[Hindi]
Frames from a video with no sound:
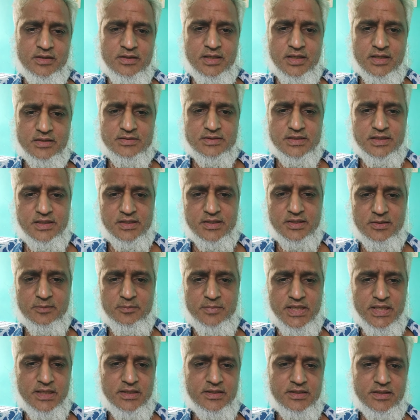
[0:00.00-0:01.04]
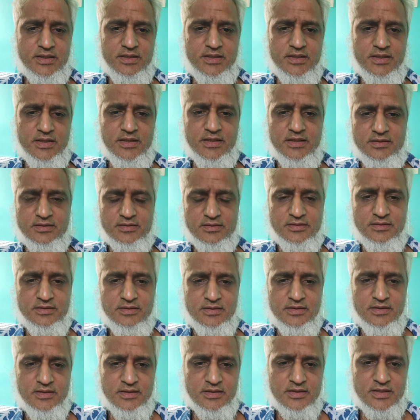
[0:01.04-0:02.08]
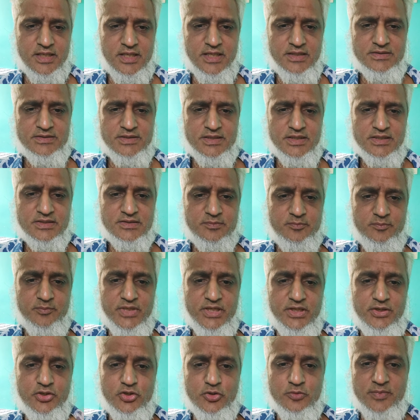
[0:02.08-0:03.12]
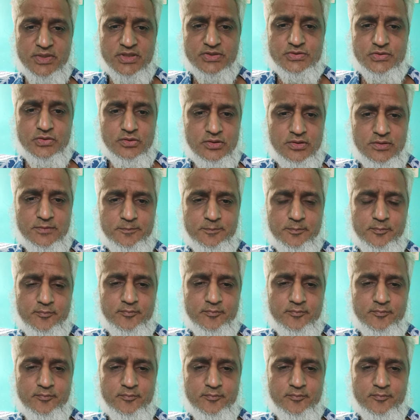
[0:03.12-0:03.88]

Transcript: या सेंट्रल बैंक खरीदेगी क्राइसिस मिनटों में सॉल्व